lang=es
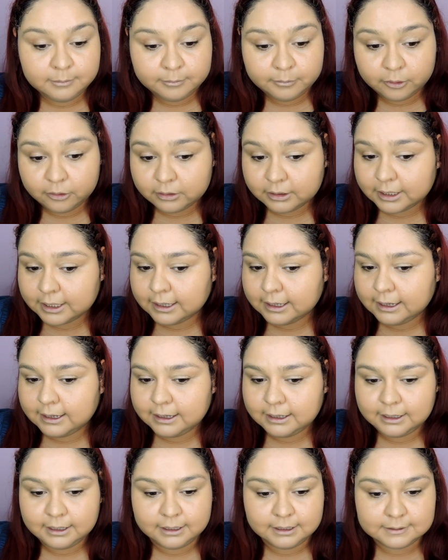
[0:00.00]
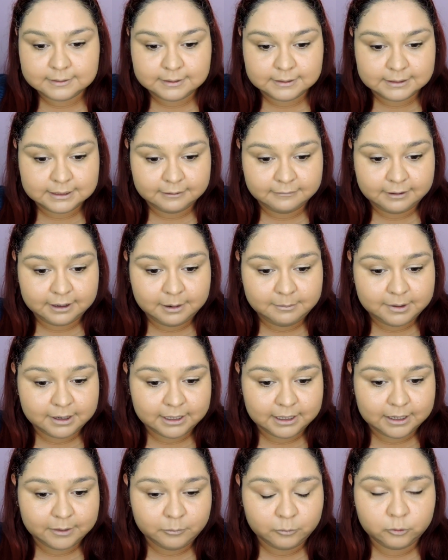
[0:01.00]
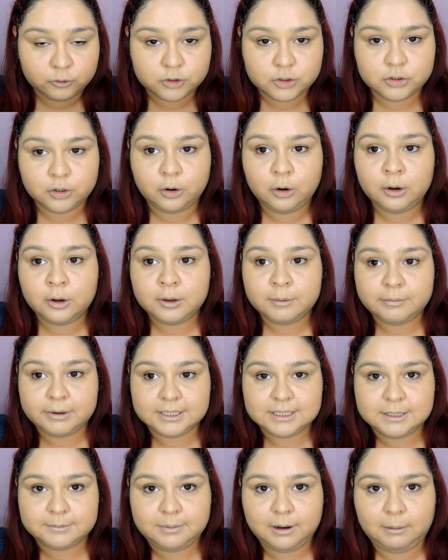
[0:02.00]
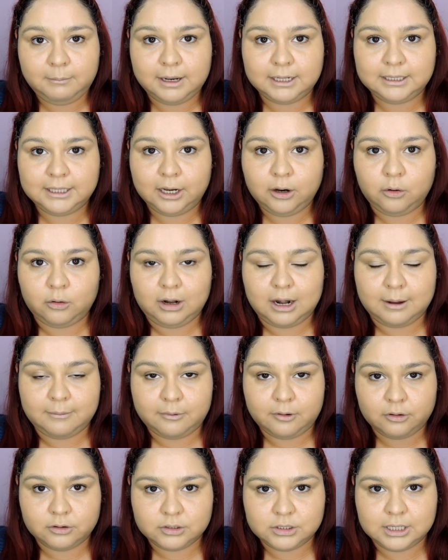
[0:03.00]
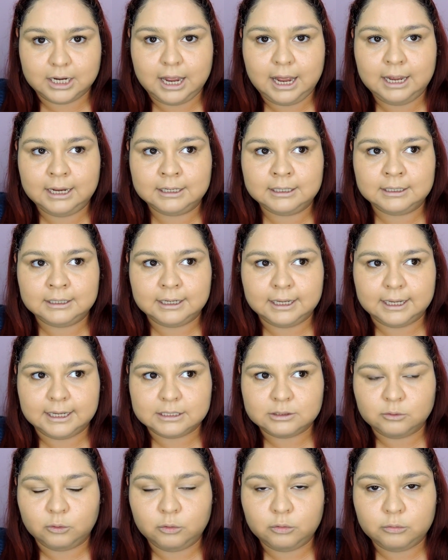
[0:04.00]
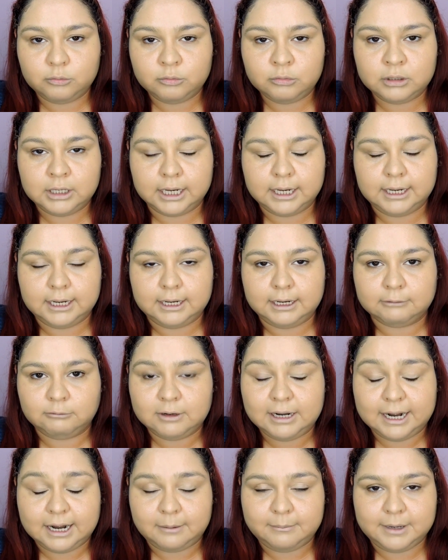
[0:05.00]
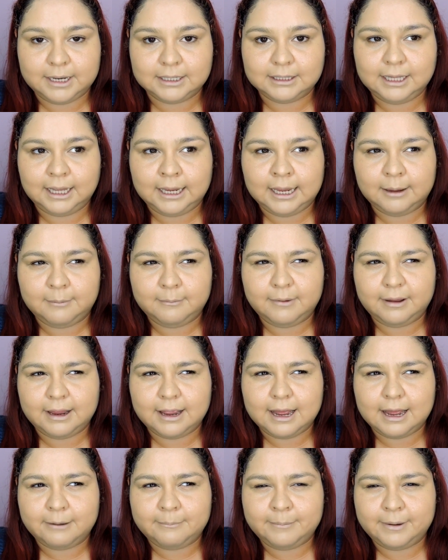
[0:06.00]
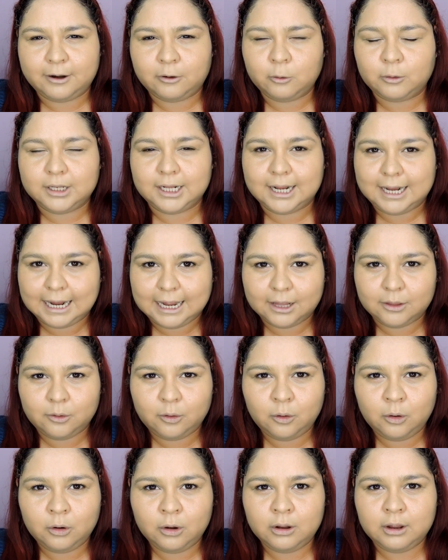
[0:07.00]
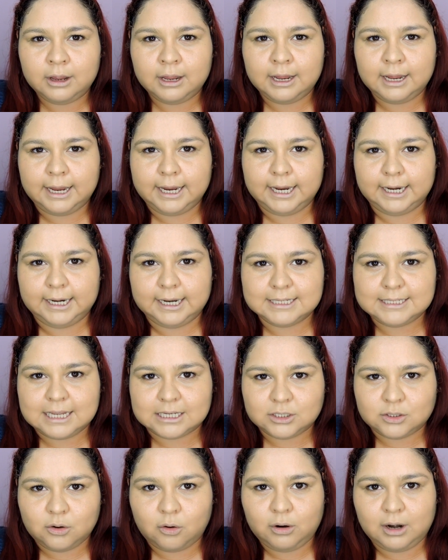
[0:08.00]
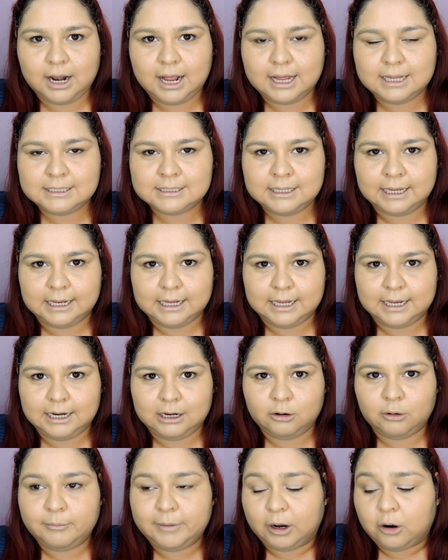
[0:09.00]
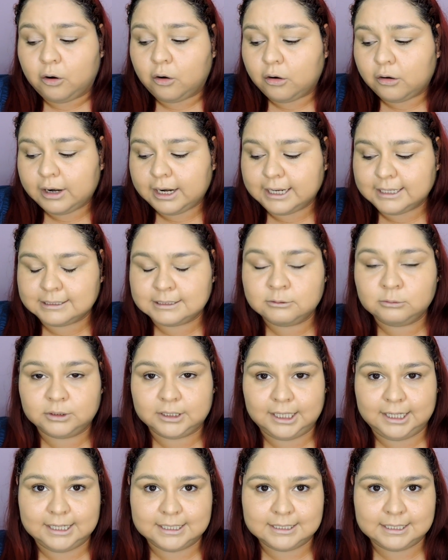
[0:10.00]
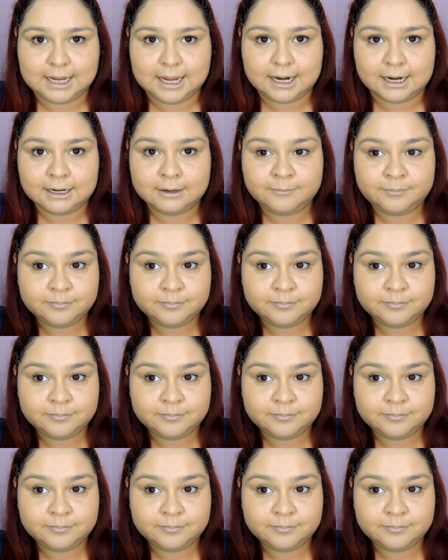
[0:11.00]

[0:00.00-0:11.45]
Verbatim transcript: porque si eh, sí se van a marcar mucho, principalmente con la brocha. Es eh, una herramienta que me ha perjudicado en esas zonas. Eh, lo mejor es utilizar